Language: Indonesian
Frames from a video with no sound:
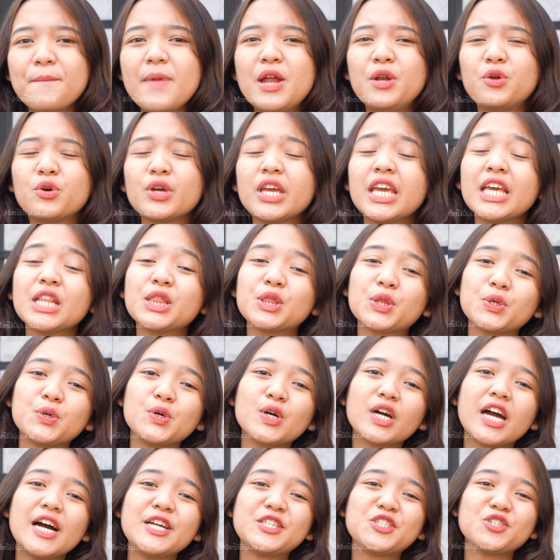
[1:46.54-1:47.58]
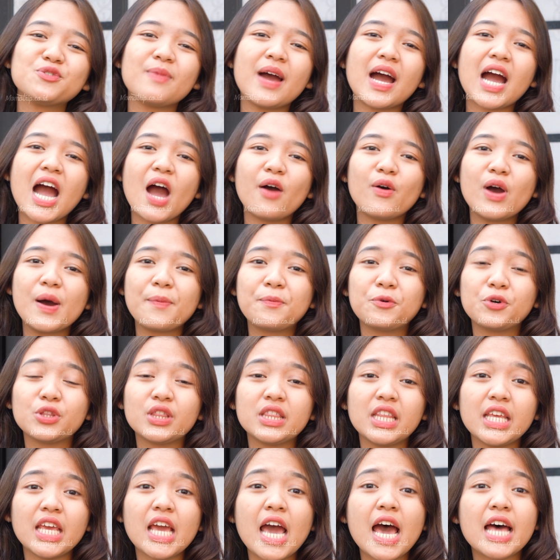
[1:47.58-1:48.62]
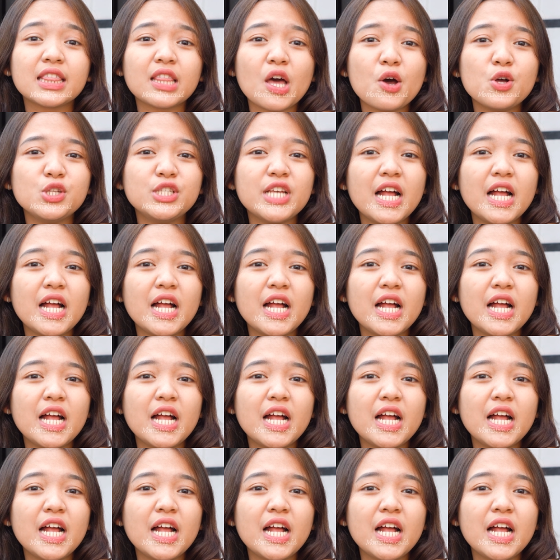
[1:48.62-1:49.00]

Bandung itu nggak cuma Kawah Putih atau